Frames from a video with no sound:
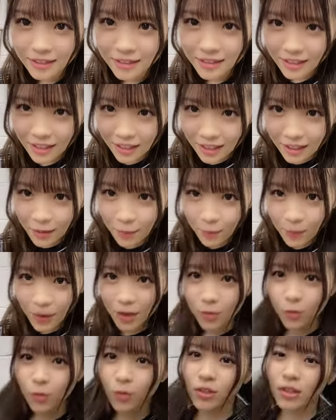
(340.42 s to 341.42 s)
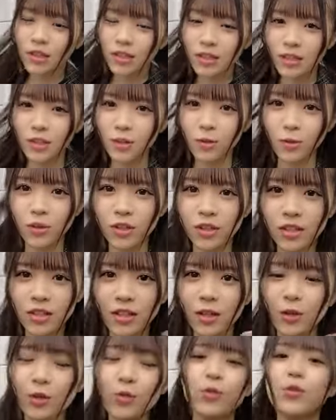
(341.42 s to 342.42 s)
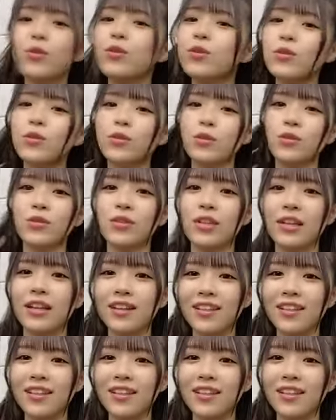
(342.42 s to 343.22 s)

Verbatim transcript: じゃあレパートリーに取り入れるということで